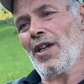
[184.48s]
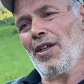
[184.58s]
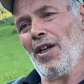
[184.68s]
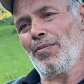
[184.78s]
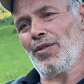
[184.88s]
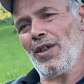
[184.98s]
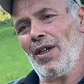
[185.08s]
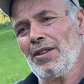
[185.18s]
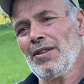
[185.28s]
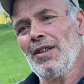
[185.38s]

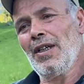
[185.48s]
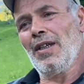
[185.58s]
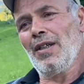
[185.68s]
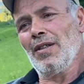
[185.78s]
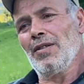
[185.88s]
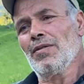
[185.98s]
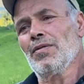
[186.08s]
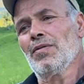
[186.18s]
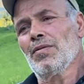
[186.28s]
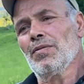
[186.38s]
yaptılar. Ee,
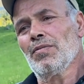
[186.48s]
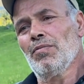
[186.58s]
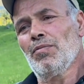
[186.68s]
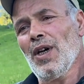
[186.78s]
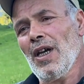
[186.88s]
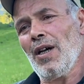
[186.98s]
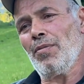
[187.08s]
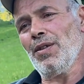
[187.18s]
bayağı